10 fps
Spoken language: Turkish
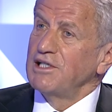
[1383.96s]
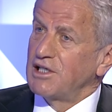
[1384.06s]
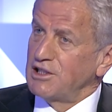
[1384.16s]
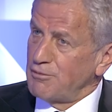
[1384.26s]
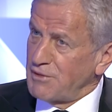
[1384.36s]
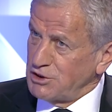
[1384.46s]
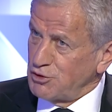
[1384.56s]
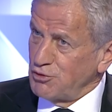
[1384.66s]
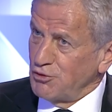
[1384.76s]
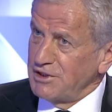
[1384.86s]
yararlanmak
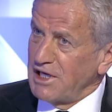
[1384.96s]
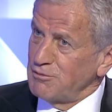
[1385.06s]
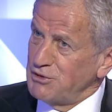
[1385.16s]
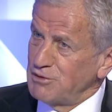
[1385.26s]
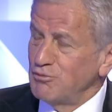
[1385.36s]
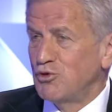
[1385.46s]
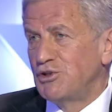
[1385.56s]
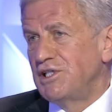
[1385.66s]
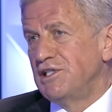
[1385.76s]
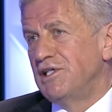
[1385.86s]
istiyor. Yani bizim
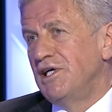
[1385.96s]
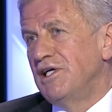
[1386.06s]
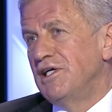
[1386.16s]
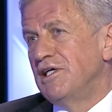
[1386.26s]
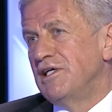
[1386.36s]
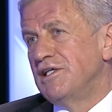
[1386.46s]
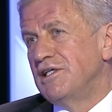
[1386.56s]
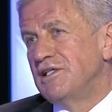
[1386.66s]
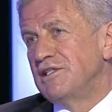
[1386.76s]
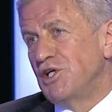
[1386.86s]
buradaki
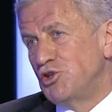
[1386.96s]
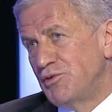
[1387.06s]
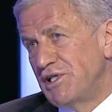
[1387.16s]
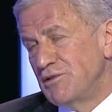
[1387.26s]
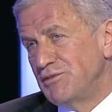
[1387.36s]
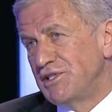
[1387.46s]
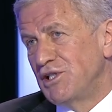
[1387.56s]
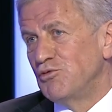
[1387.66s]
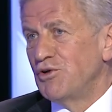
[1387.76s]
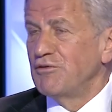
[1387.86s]
e,
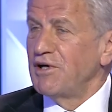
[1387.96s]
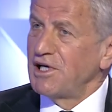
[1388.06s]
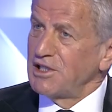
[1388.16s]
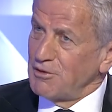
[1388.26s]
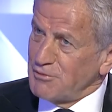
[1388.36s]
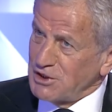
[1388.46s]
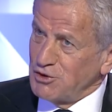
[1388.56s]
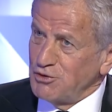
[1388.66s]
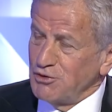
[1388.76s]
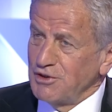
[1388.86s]
tecrübelerimizden UEFA yararlanmak
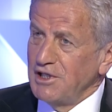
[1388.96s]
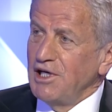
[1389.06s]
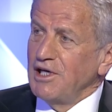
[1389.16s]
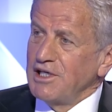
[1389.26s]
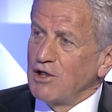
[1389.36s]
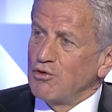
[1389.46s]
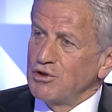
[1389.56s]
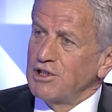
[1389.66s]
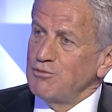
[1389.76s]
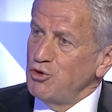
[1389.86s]
istiyor. Yani
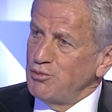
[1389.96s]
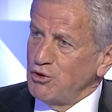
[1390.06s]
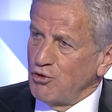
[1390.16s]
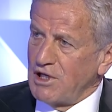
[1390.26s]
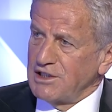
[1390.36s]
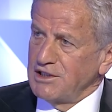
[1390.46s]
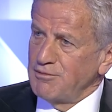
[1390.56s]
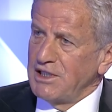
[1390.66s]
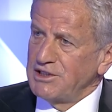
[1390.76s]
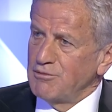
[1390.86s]
orada büyük bir yol aldık.
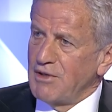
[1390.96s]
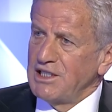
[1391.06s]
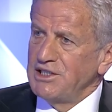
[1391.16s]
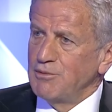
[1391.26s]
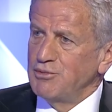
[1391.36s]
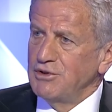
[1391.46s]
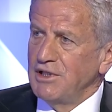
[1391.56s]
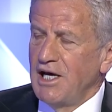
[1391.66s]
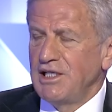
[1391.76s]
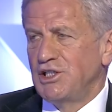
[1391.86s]
Bence mali yapı,
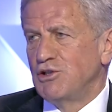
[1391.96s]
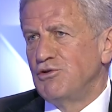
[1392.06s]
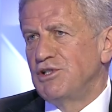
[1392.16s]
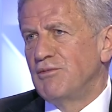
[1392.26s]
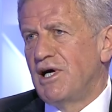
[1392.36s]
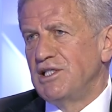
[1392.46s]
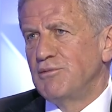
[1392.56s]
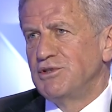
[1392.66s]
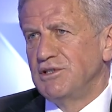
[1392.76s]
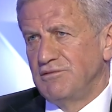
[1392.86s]
her şeyden önce mali
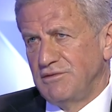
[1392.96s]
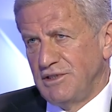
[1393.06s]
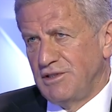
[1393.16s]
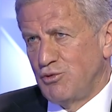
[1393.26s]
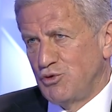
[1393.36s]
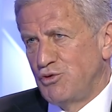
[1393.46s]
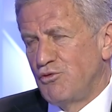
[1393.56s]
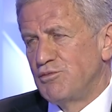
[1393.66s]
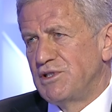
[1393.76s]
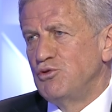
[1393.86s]
yapının e, pozitif
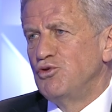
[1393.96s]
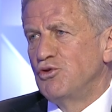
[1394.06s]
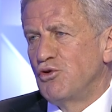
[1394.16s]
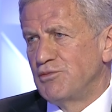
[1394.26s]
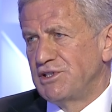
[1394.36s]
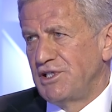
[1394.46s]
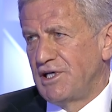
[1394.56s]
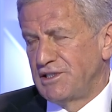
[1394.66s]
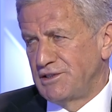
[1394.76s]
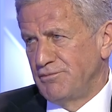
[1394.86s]
olması, düzgün olması
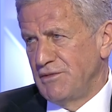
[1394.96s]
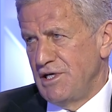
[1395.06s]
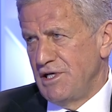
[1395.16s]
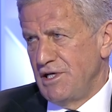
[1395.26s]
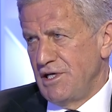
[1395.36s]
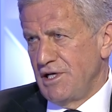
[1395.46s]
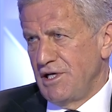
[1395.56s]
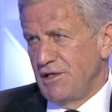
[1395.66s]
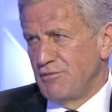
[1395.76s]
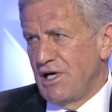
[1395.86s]
lazım.
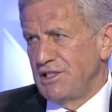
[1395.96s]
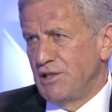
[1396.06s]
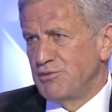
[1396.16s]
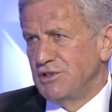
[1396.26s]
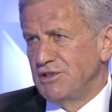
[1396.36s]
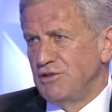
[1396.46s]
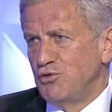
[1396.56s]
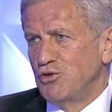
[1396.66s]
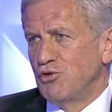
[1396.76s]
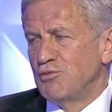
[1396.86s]
E, mali yapının
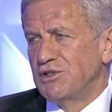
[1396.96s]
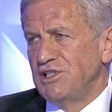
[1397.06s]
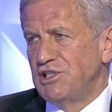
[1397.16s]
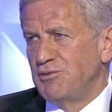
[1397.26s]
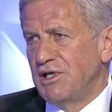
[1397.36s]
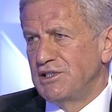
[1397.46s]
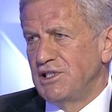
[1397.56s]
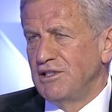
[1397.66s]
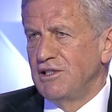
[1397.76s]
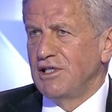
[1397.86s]
düzgün olmadığı hiçbir
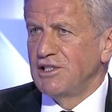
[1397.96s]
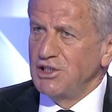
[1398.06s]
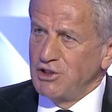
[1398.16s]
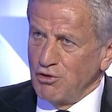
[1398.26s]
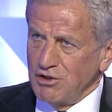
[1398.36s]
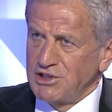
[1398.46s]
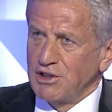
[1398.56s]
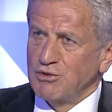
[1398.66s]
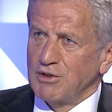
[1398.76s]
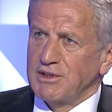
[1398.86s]
yerde kaliteli yönetici
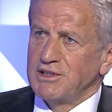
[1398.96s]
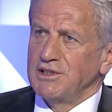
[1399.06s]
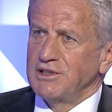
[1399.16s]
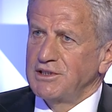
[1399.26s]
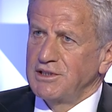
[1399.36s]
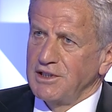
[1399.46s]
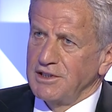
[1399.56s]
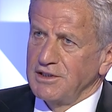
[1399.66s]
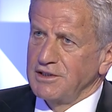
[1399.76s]
de bulamazsınız. E,